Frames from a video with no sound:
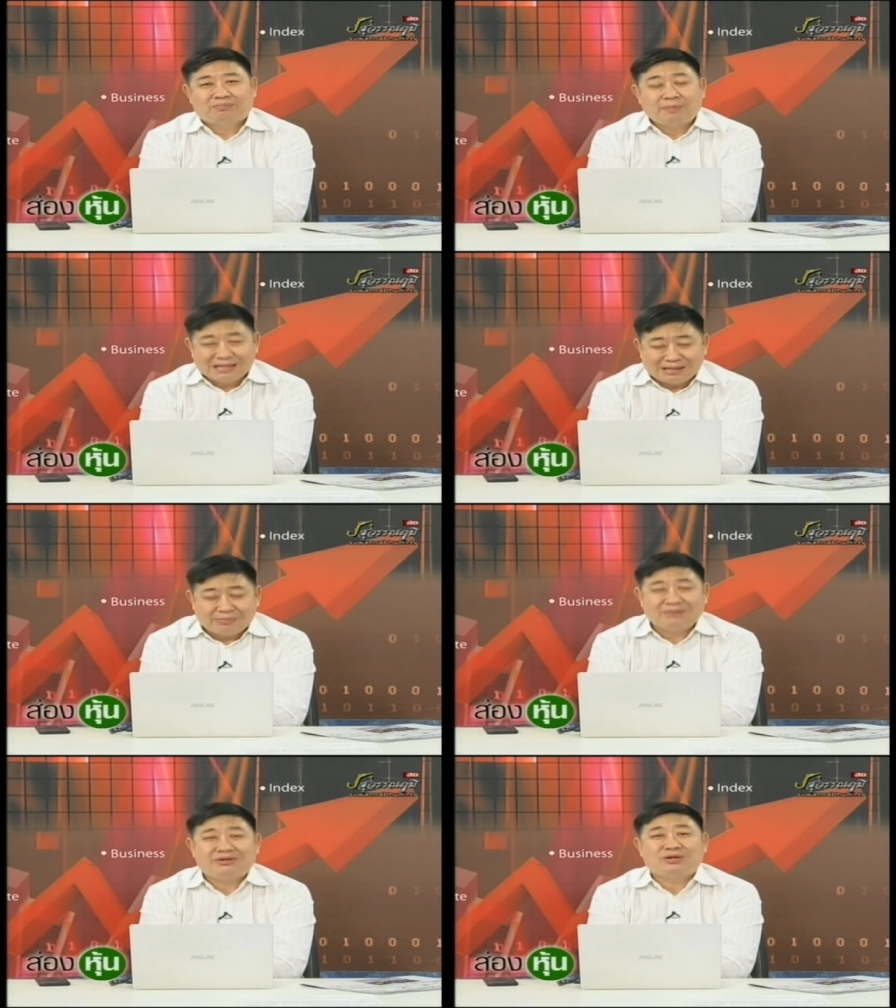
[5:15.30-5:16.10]
เพราะมัน
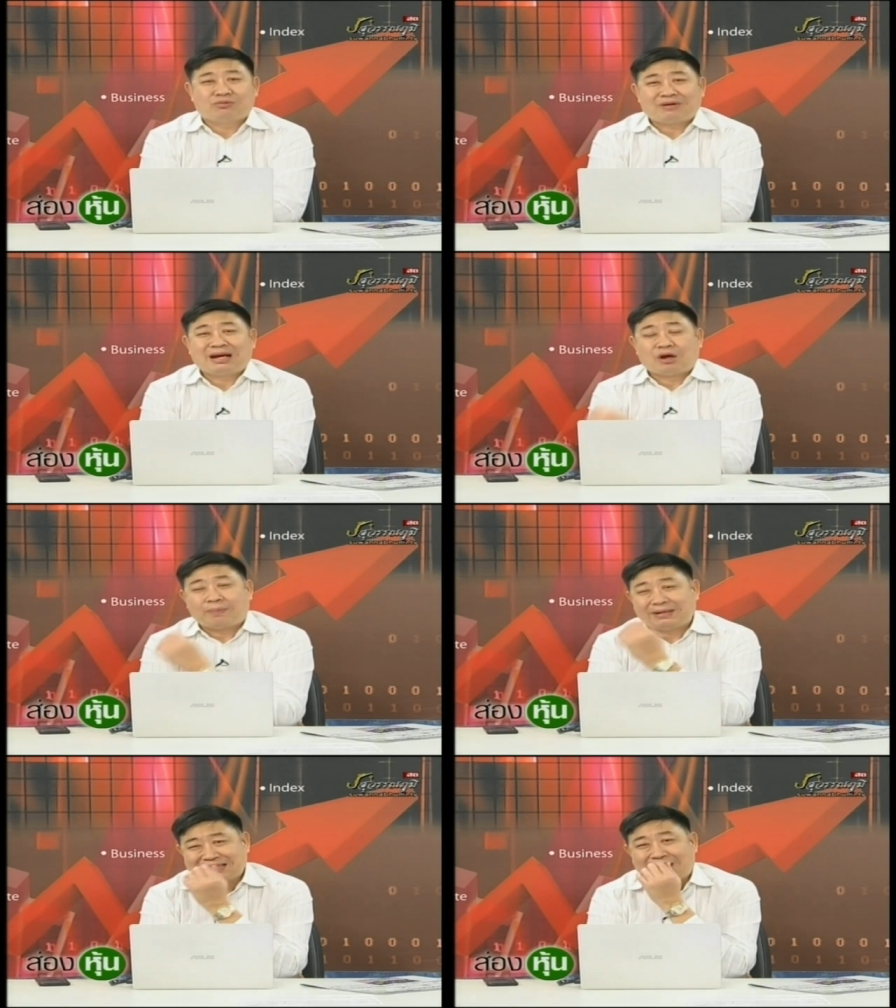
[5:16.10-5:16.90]
จะมีหยุดฟันหล
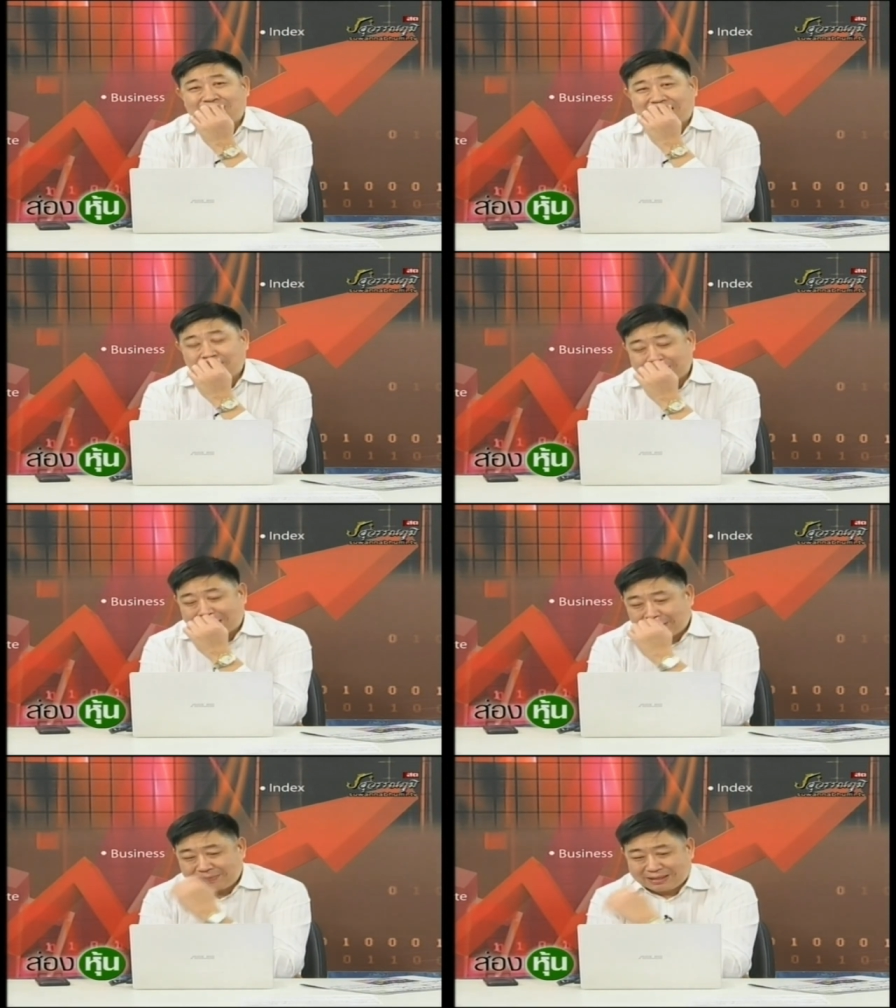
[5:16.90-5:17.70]
อไป 3 วันถ้าผม
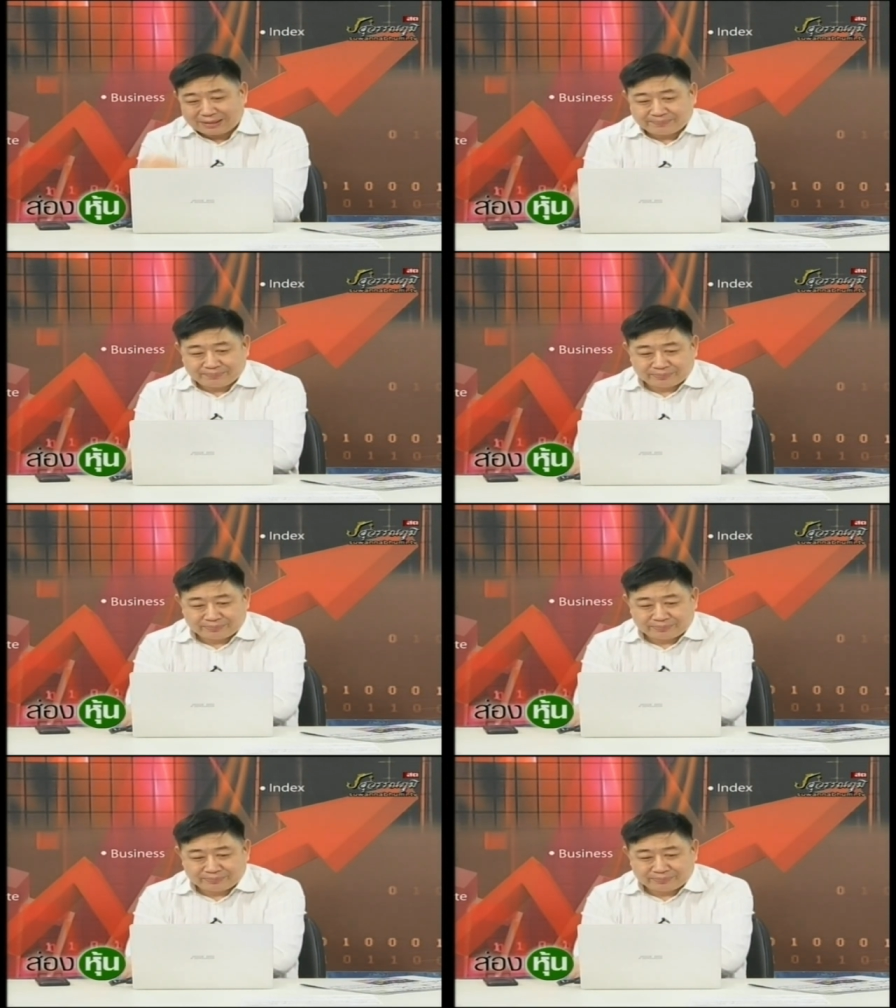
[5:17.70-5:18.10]
จำไม่ผิด